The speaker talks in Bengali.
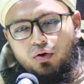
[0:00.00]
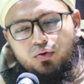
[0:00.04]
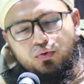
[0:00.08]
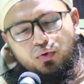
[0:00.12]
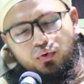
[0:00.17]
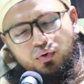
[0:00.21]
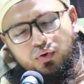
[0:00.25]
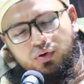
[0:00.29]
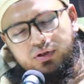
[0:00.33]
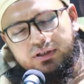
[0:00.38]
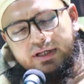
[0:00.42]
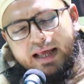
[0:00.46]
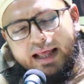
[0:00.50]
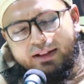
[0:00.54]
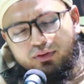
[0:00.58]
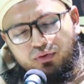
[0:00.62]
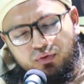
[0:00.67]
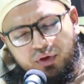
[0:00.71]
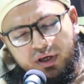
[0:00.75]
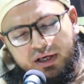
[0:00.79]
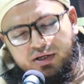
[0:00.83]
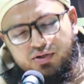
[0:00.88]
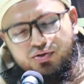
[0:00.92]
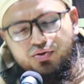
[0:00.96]
ওই কুকুরটা
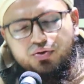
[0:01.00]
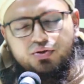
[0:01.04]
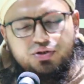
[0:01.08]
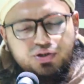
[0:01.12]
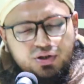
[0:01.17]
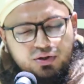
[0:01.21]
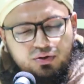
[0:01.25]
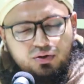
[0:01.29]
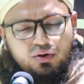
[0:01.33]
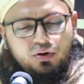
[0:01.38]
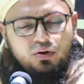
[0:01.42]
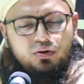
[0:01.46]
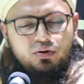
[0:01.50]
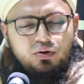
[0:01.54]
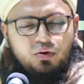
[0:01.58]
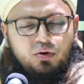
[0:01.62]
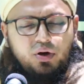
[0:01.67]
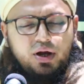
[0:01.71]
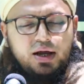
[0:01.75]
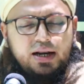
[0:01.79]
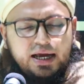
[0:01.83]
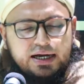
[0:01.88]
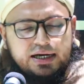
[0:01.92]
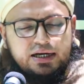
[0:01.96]
এত হিংস্র ছিল
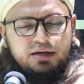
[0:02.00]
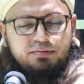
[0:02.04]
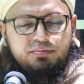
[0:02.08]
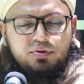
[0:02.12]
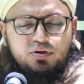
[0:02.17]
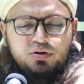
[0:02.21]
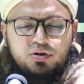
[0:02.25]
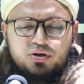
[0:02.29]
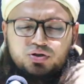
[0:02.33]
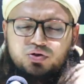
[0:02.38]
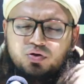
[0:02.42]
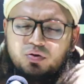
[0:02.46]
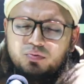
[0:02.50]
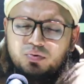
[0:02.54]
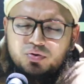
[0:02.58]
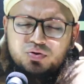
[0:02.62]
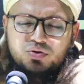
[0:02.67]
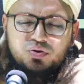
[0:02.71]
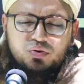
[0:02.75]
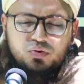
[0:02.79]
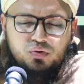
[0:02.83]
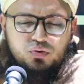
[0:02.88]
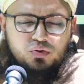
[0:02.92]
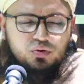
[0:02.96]
ওই এলাকার ভিতরে
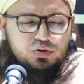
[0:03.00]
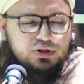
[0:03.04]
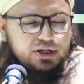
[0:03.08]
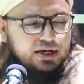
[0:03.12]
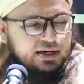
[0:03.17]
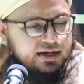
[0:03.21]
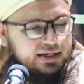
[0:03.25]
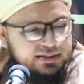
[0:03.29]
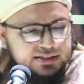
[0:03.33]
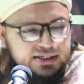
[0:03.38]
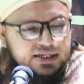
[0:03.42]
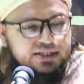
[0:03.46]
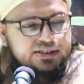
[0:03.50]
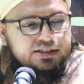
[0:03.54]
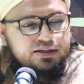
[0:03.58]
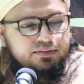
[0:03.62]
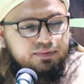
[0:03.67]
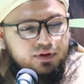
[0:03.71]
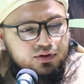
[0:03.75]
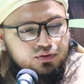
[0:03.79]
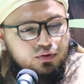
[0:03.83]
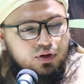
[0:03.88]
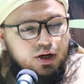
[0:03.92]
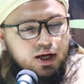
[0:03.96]
সমস্ত কুকুর তার কাছে
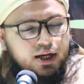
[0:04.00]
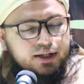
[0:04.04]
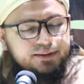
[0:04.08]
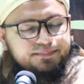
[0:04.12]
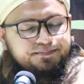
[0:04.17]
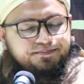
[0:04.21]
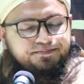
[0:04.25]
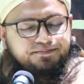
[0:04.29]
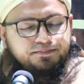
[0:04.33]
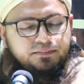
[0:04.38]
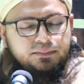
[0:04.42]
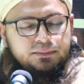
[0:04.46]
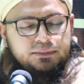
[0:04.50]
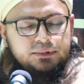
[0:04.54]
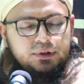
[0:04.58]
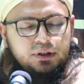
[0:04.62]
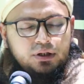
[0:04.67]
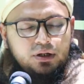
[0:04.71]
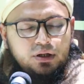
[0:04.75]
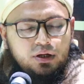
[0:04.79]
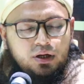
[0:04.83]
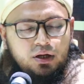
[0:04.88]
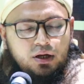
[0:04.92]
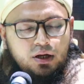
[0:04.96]
আসতে পারতো না
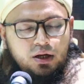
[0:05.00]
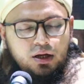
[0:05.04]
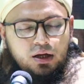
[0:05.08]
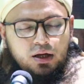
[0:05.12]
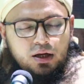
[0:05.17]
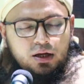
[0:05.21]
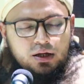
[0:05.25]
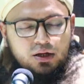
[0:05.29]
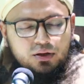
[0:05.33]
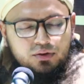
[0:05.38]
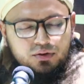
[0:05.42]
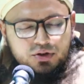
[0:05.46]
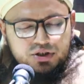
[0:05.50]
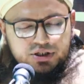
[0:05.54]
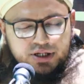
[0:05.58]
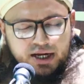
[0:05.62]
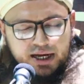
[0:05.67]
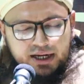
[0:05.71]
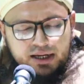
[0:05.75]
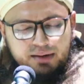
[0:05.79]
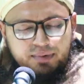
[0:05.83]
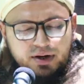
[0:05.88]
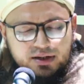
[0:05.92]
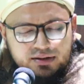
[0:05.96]
কিন্তু
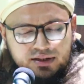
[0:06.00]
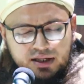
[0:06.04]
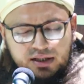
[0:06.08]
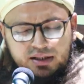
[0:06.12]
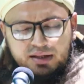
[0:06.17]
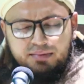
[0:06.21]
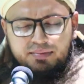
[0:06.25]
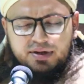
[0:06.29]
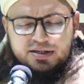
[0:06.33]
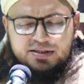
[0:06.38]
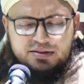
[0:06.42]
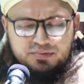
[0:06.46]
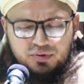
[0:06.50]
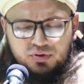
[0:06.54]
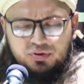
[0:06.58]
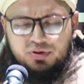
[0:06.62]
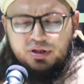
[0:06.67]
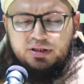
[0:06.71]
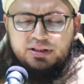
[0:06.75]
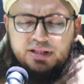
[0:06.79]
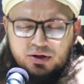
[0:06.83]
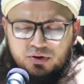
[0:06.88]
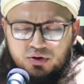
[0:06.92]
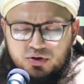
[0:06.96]
শাহেকে বাগদাদি মাঝে
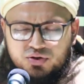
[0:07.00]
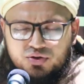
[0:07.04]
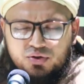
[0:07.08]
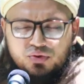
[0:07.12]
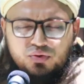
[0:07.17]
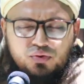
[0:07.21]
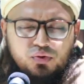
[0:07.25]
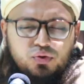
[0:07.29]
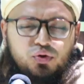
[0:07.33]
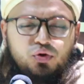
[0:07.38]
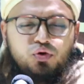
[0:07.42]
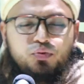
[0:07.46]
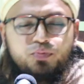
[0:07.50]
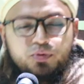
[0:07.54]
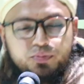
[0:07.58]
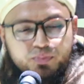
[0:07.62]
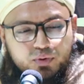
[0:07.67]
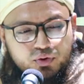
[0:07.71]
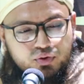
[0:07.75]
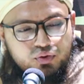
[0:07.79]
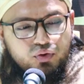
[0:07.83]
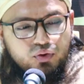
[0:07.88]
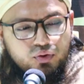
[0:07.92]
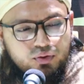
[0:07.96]
মধ্যেই তার নজর কুকুর উপরে
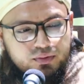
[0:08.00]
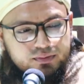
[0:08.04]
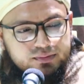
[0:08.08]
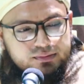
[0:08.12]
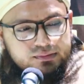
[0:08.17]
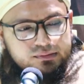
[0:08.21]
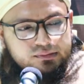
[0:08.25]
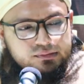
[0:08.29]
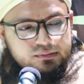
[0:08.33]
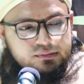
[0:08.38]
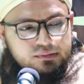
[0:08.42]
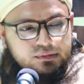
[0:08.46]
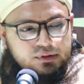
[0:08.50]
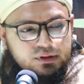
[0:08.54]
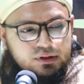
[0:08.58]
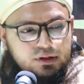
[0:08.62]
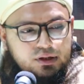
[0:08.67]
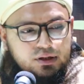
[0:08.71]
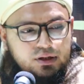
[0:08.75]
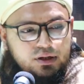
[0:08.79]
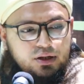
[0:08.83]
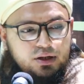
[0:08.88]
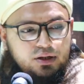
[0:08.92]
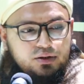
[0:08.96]
পড়তো
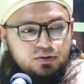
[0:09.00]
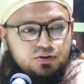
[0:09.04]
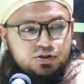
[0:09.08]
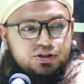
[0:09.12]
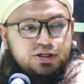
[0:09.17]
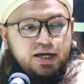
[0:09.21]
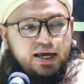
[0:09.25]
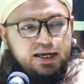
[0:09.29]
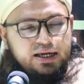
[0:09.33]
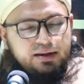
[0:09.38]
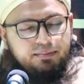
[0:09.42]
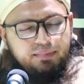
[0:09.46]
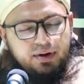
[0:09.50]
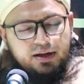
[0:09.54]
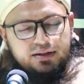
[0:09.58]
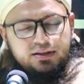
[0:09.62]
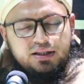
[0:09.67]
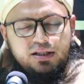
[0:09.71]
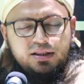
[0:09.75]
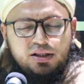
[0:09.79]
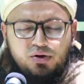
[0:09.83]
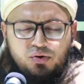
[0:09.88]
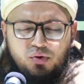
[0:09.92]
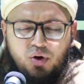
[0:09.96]
তো শাহেকে
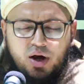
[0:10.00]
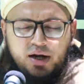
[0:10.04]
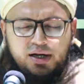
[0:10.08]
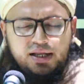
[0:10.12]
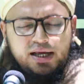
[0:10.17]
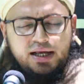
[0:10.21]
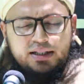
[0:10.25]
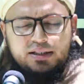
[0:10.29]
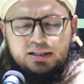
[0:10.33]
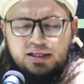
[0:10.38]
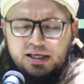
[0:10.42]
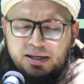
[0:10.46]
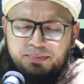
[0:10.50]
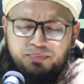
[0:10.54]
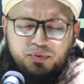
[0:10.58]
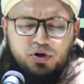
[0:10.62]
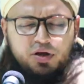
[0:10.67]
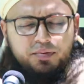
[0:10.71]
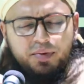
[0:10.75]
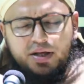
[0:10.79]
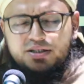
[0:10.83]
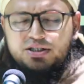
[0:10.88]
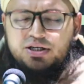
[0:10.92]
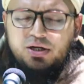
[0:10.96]
বাগদাদি রুহানিয়াত কি
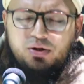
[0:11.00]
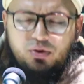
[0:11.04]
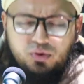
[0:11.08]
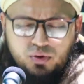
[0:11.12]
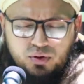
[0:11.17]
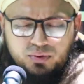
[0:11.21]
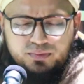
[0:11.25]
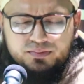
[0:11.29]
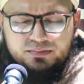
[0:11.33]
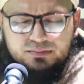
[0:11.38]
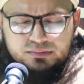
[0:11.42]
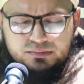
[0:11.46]
পরিমাণ ছিল